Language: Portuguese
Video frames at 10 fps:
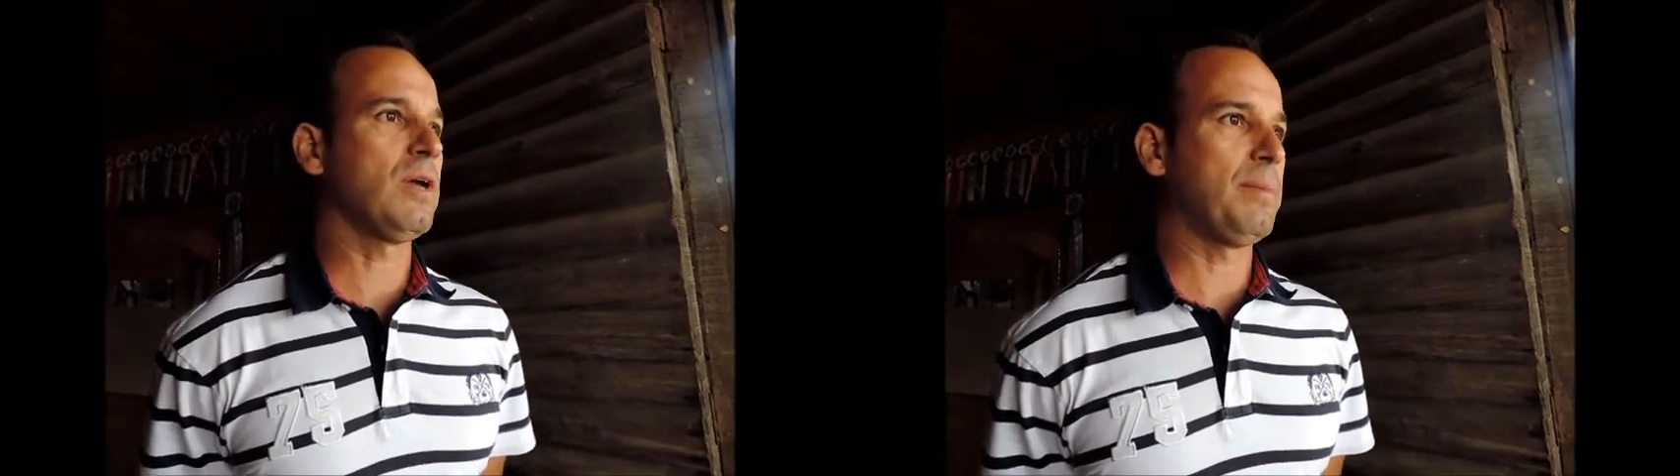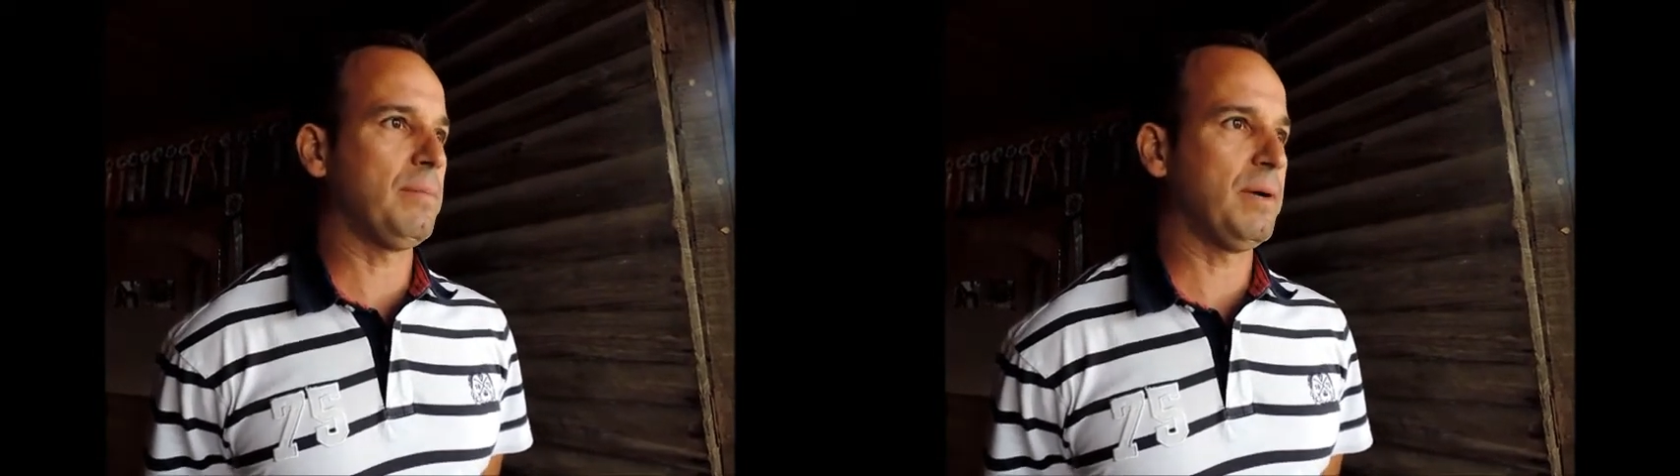
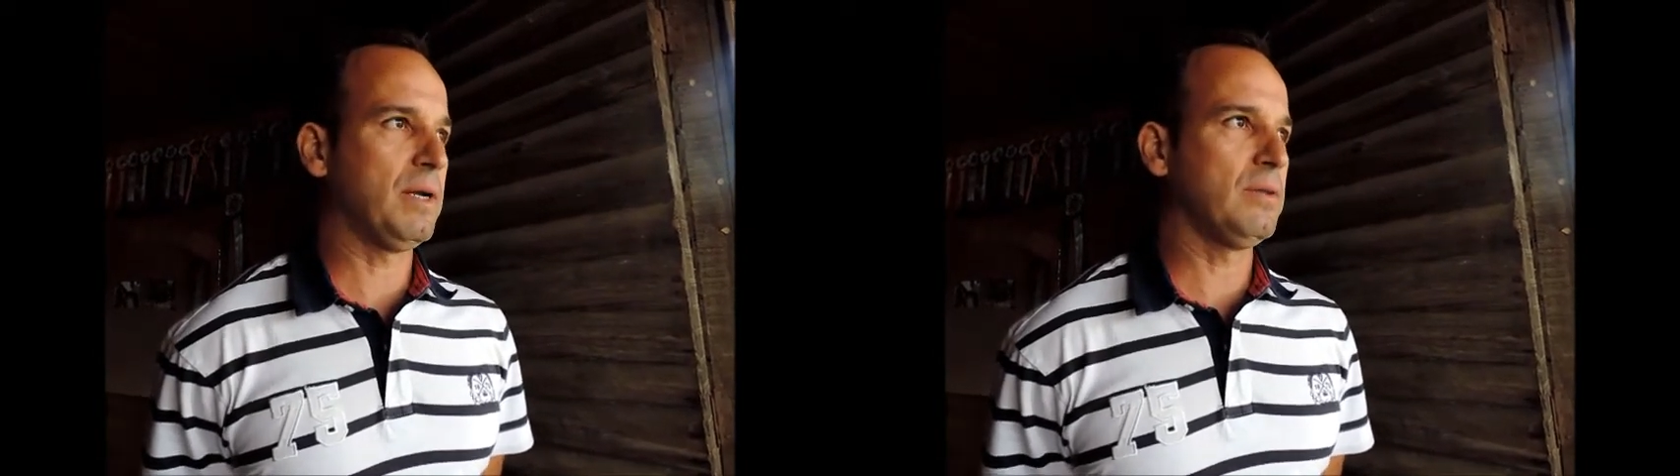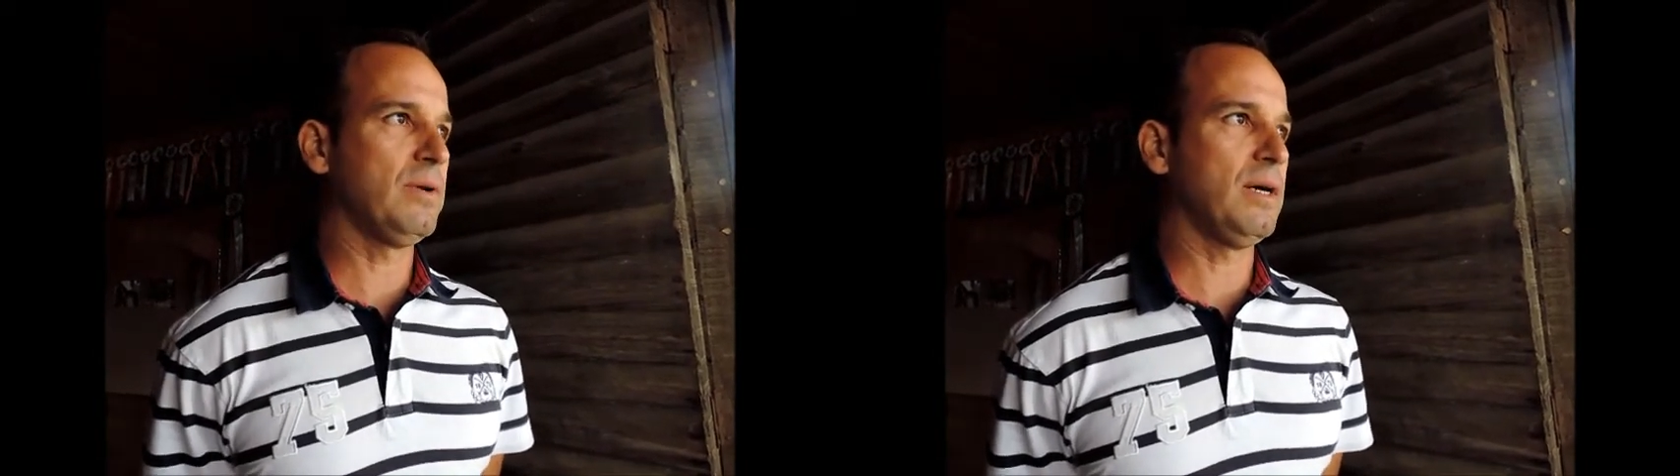está
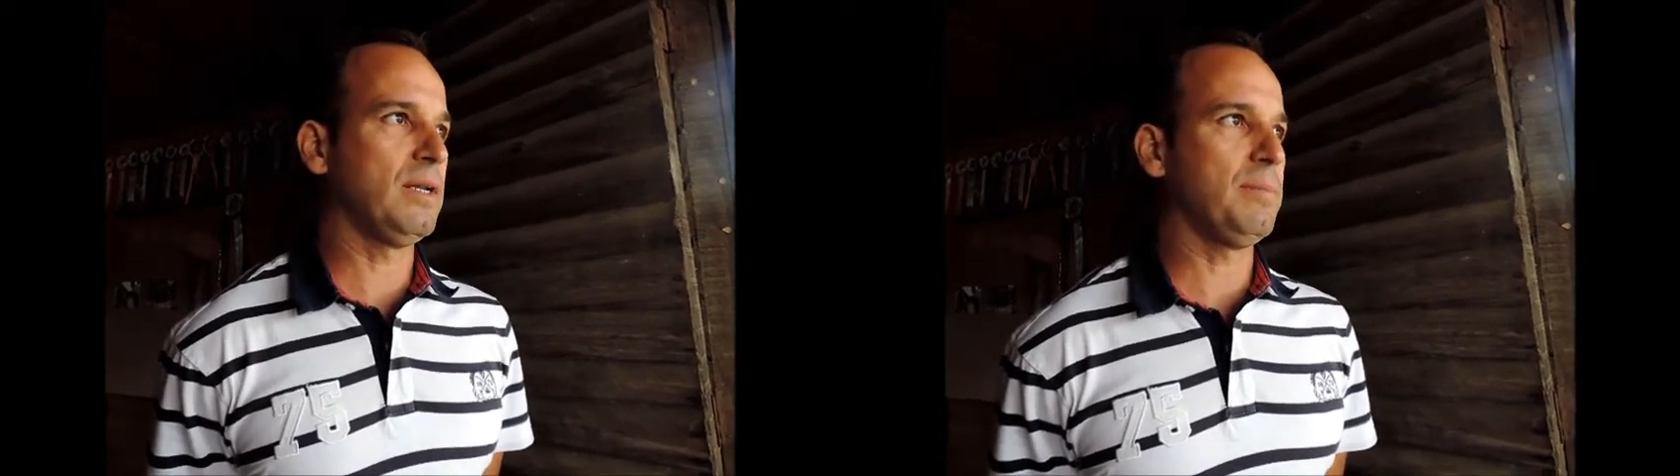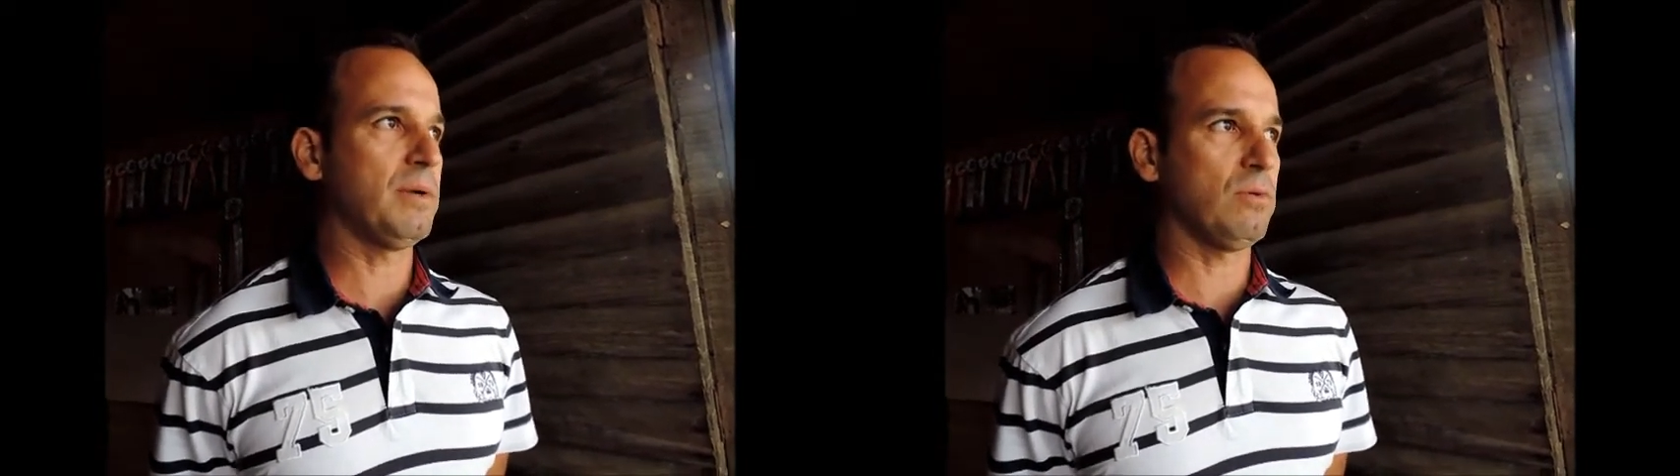preparando
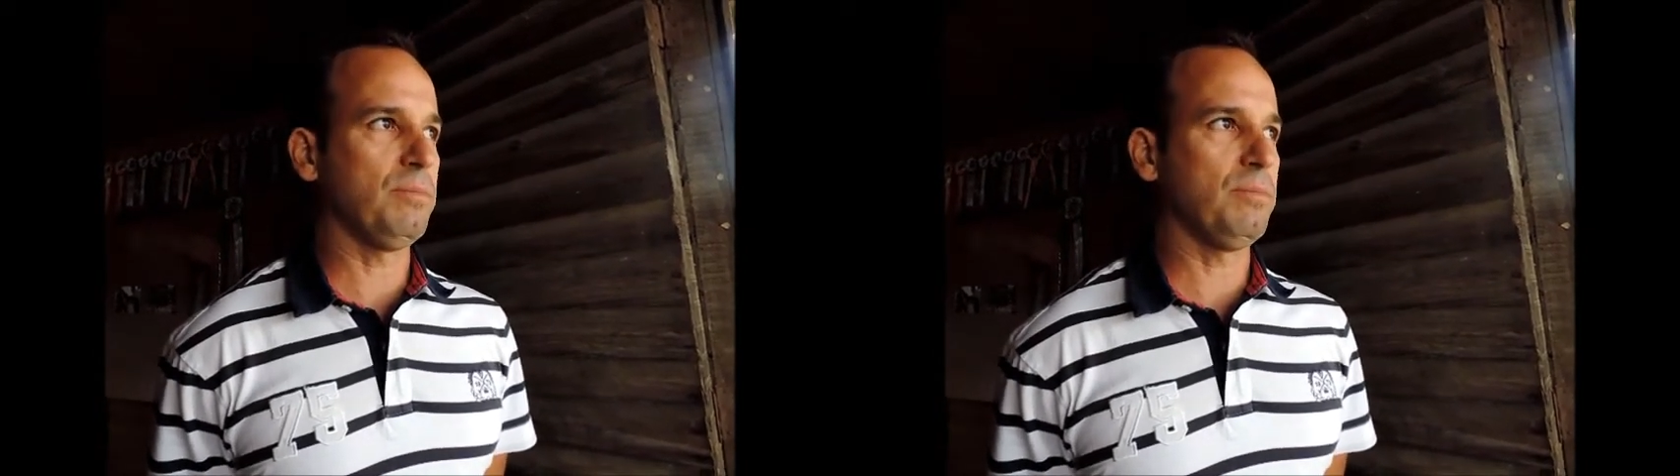ela para